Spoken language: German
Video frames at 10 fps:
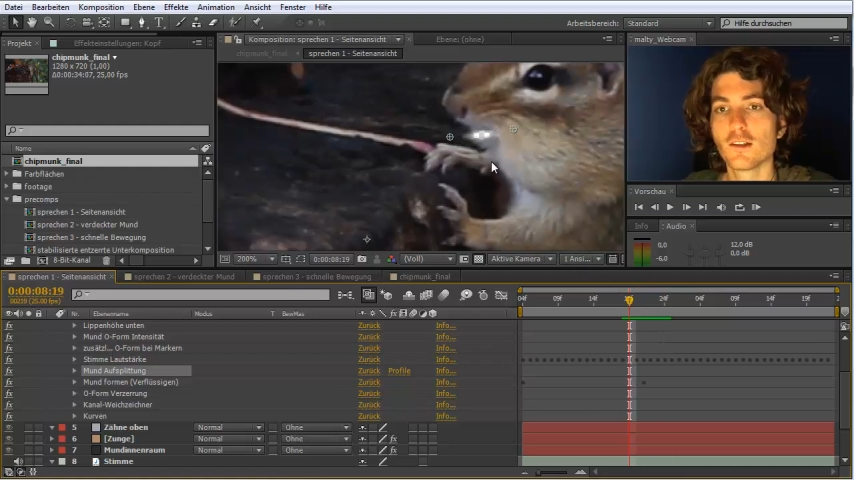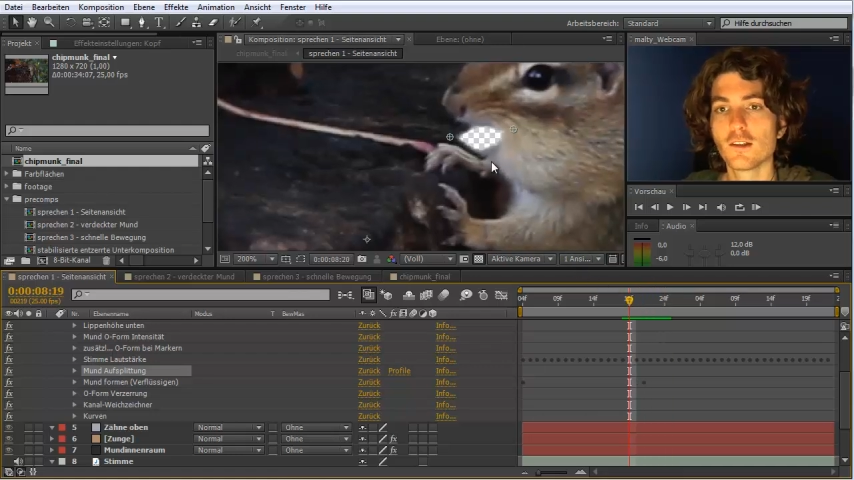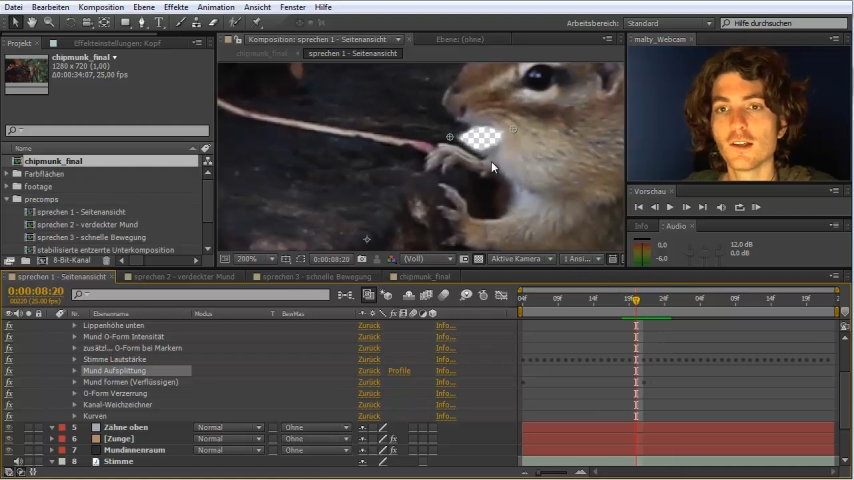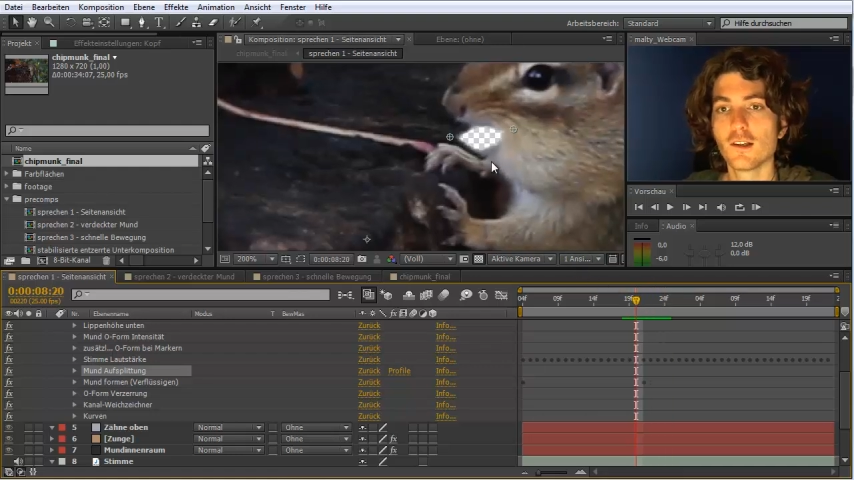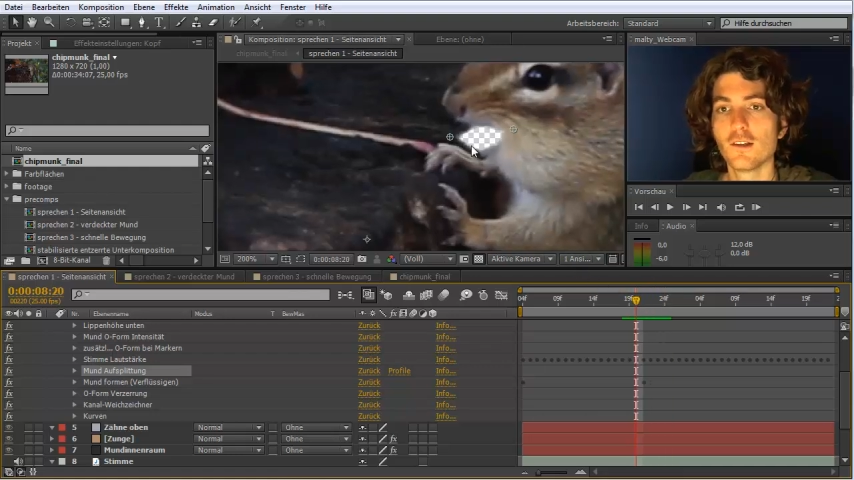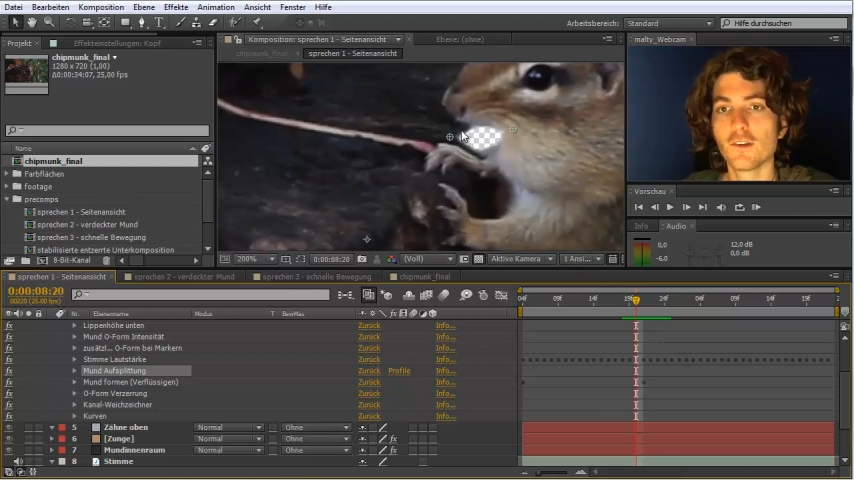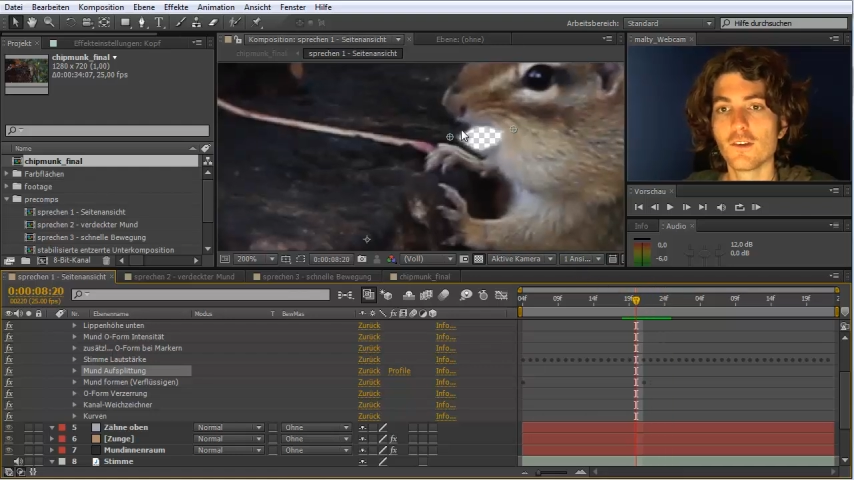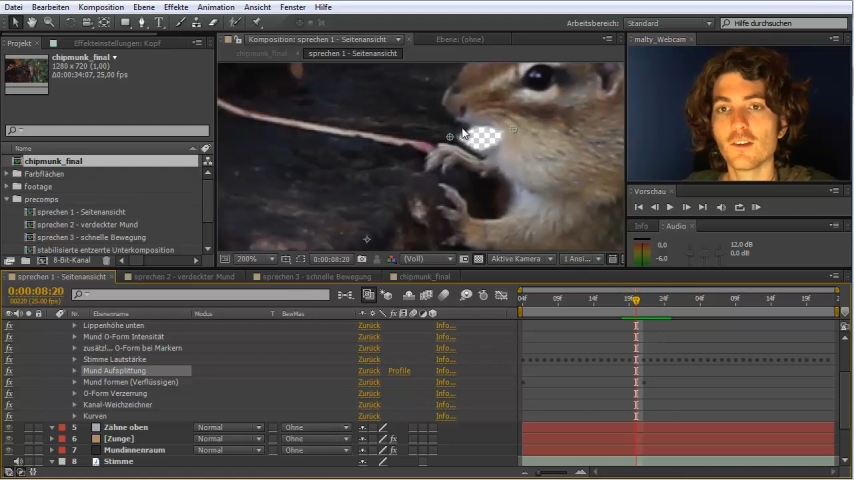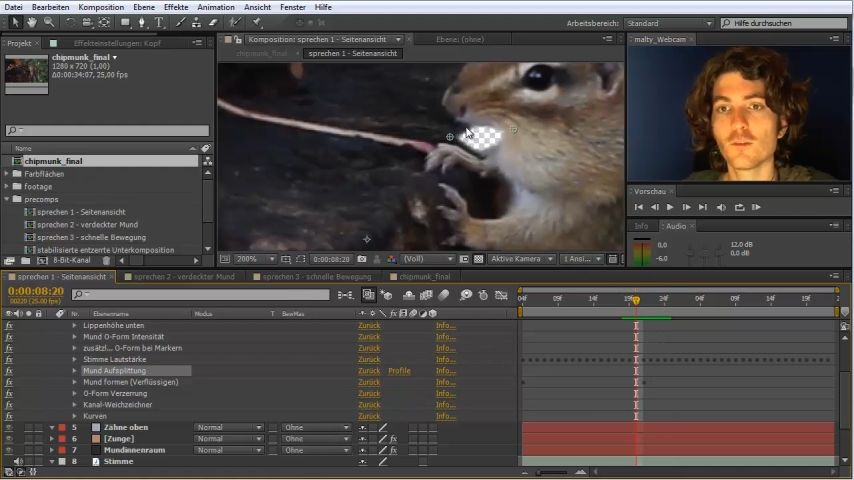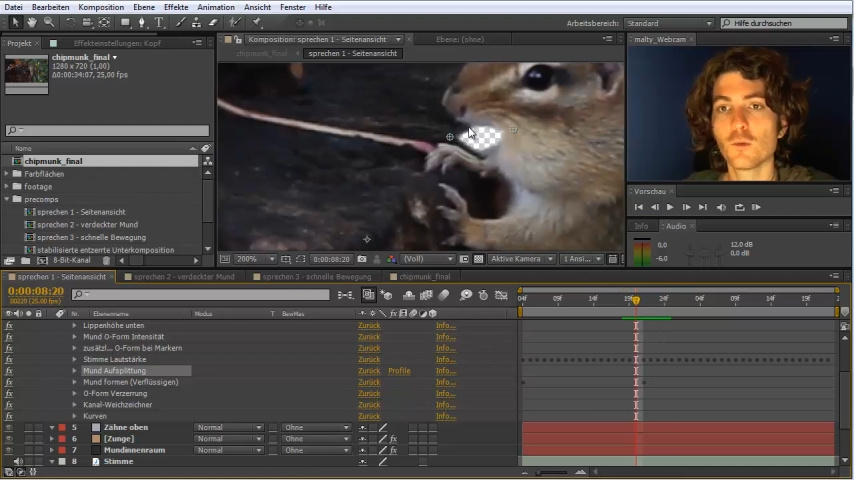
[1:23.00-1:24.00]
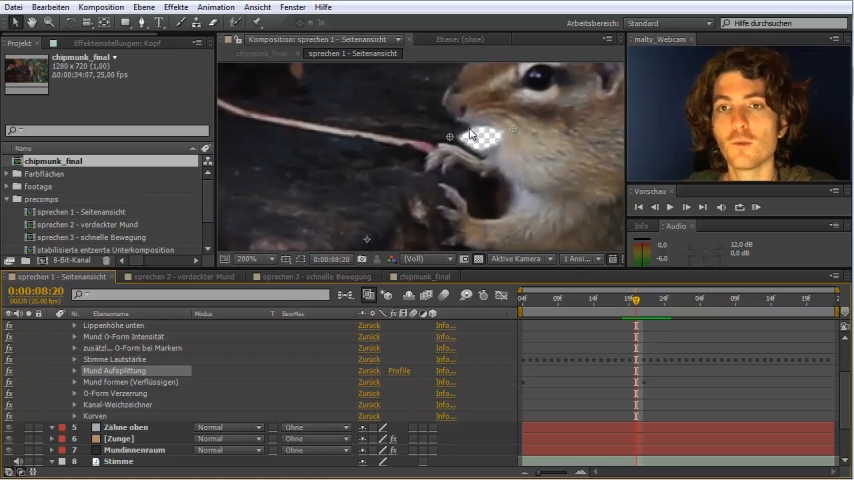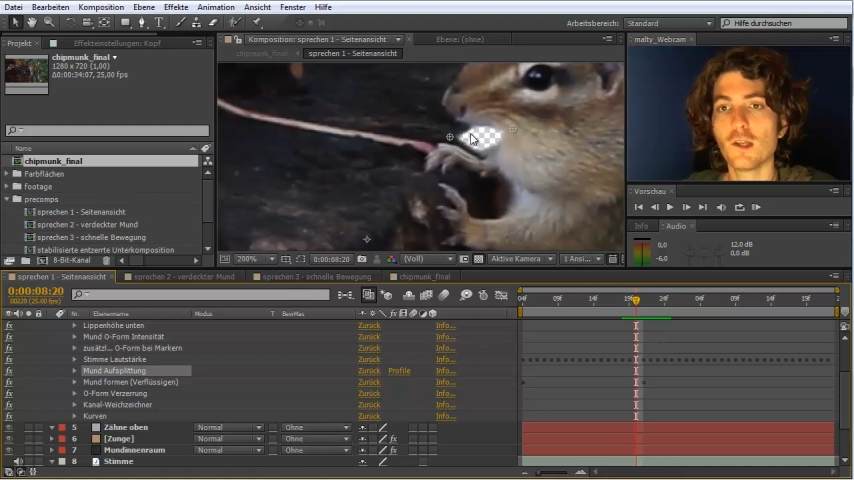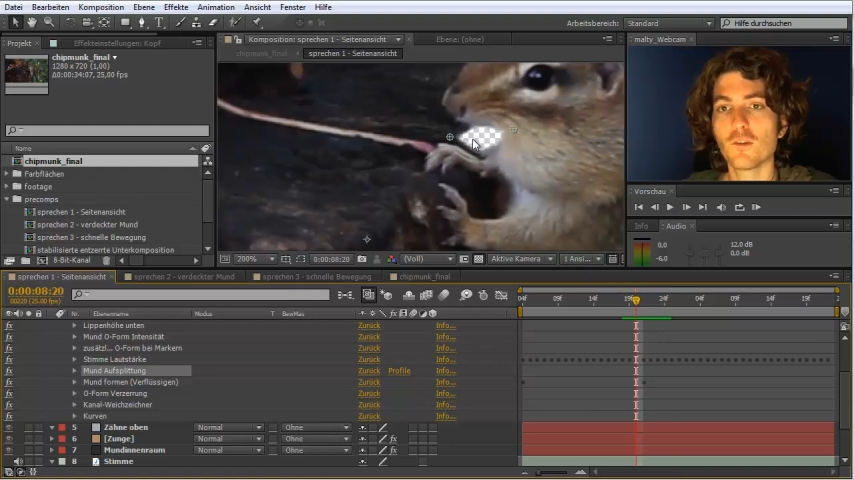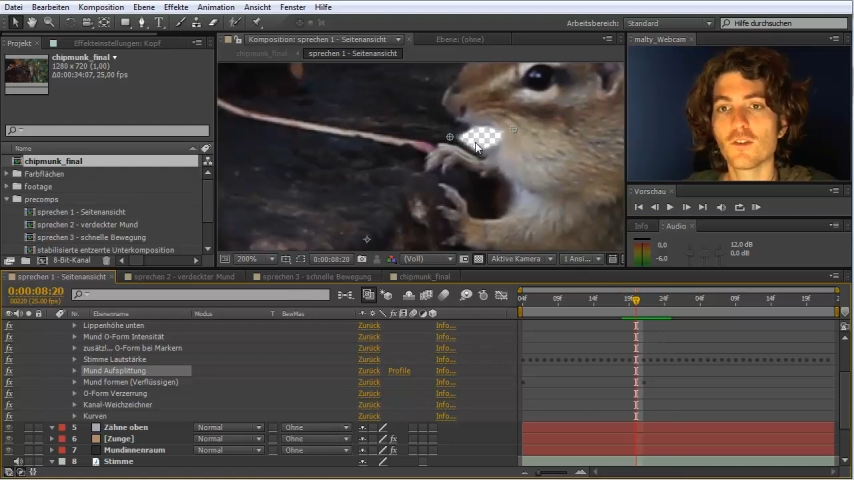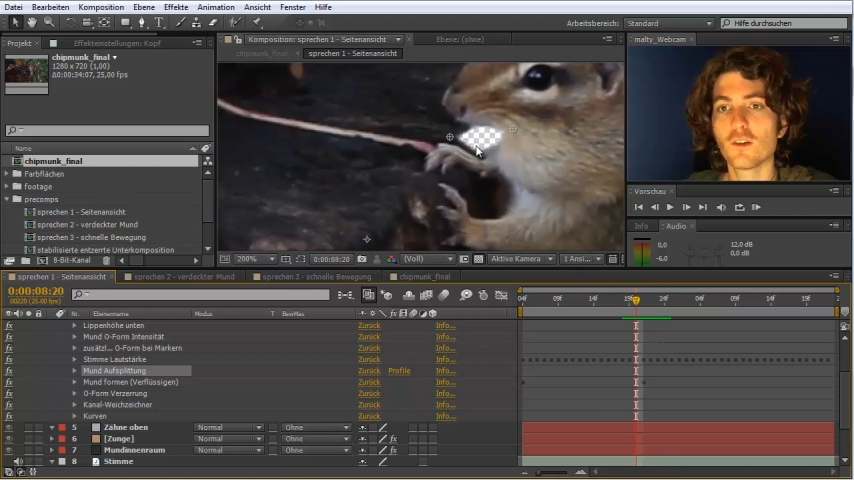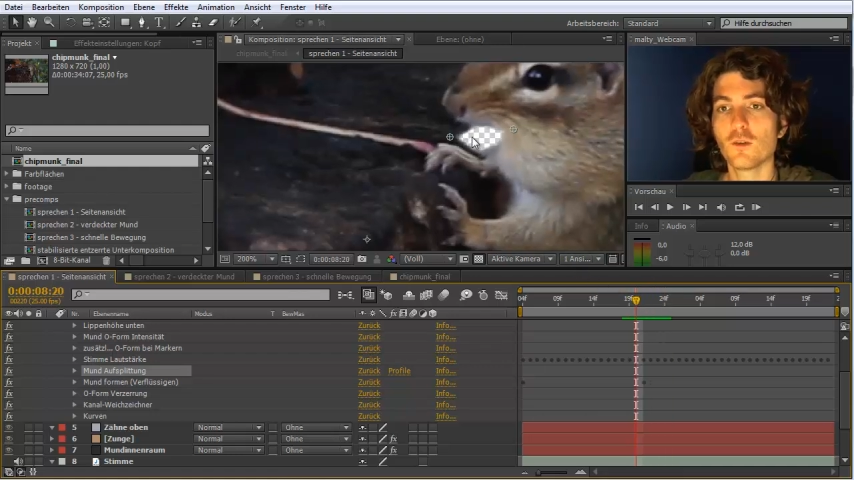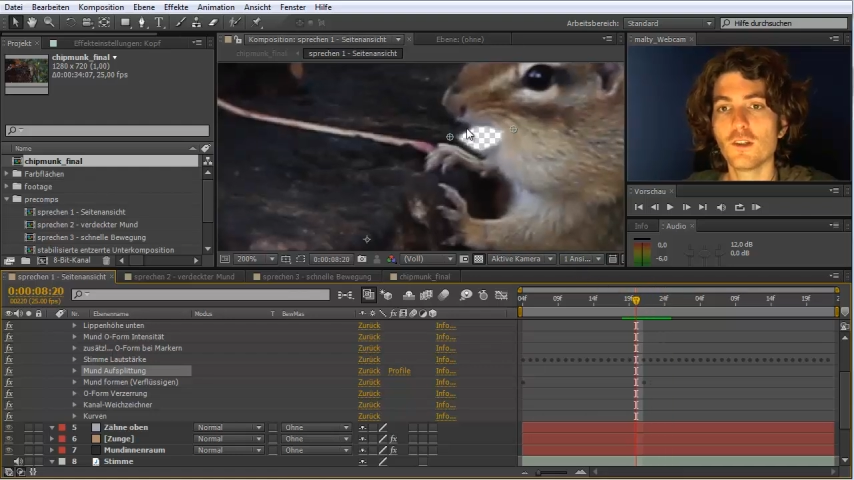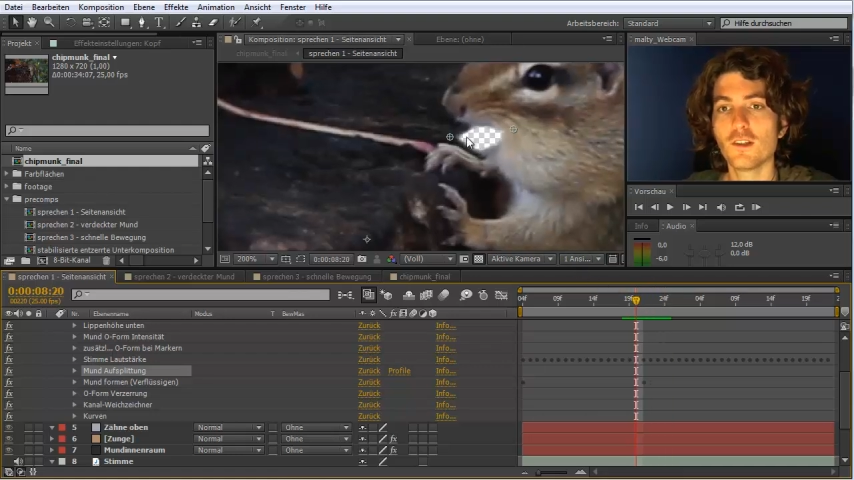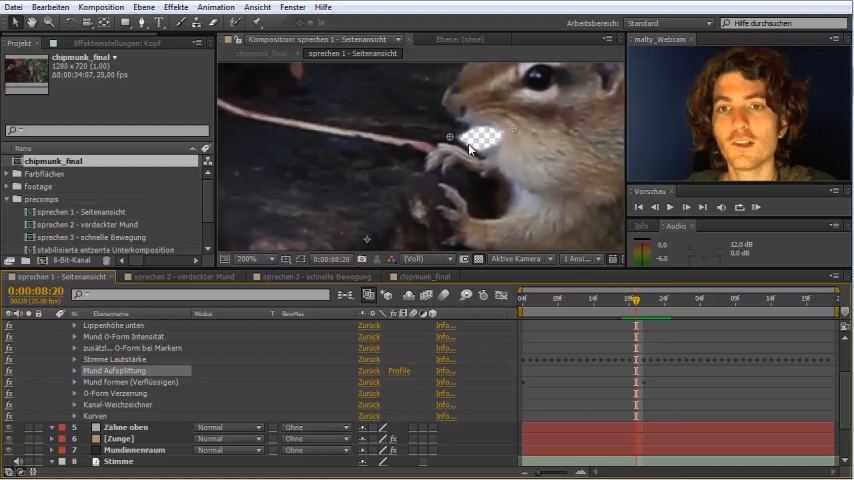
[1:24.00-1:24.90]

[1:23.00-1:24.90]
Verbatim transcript: Äh, das erste Problem ist natürlich,